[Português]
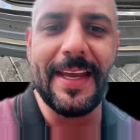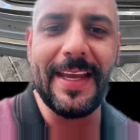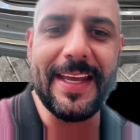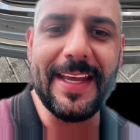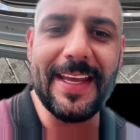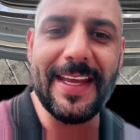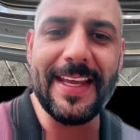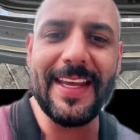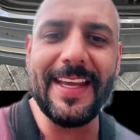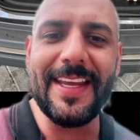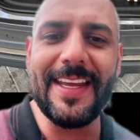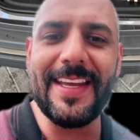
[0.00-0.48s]

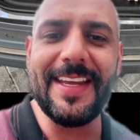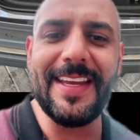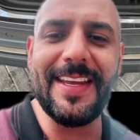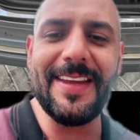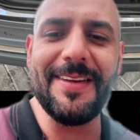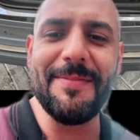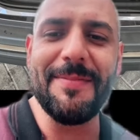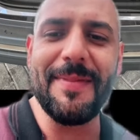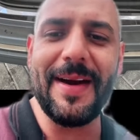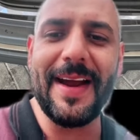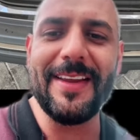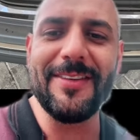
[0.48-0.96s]
e,
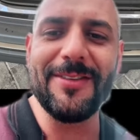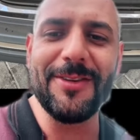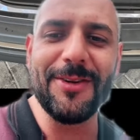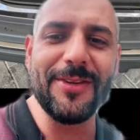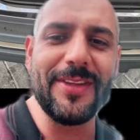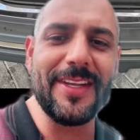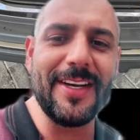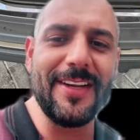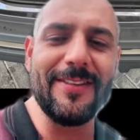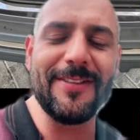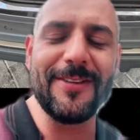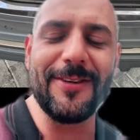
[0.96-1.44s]
mais
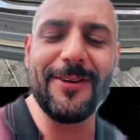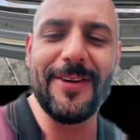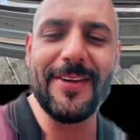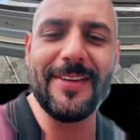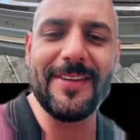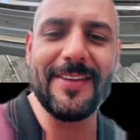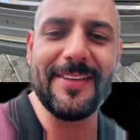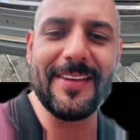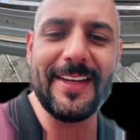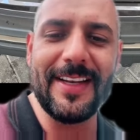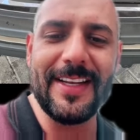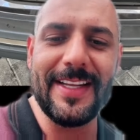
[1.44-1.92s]
outras
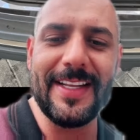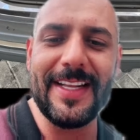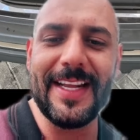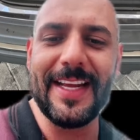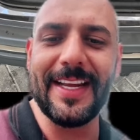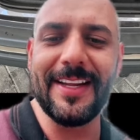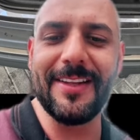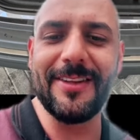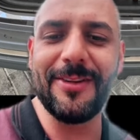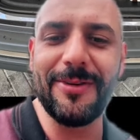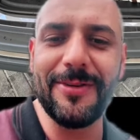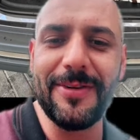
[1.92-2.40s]
coisas ali
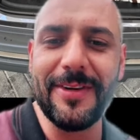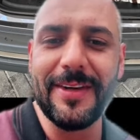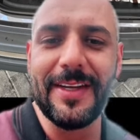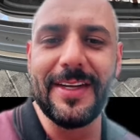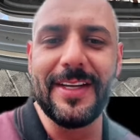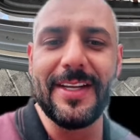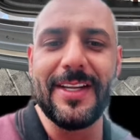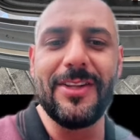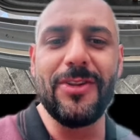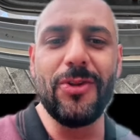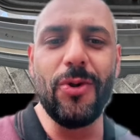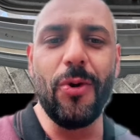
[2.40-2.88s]
dentro
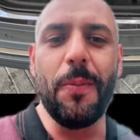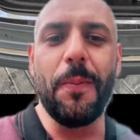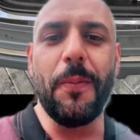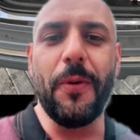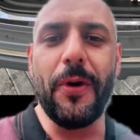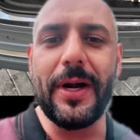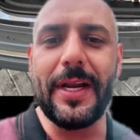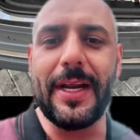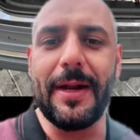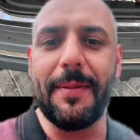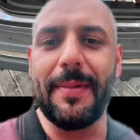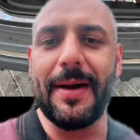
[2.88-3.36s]
do
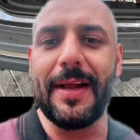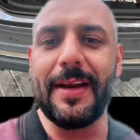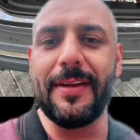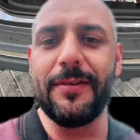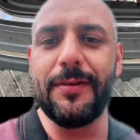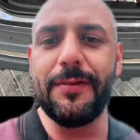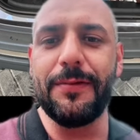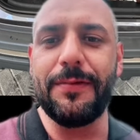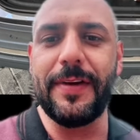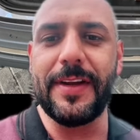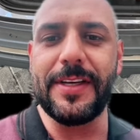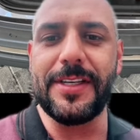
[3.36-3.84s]
porta-malas
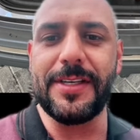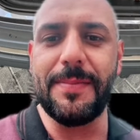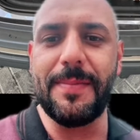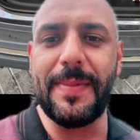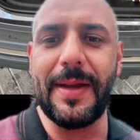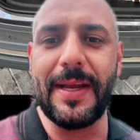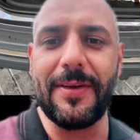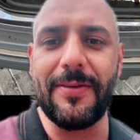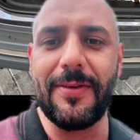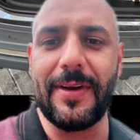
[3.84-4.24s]
do Fastback.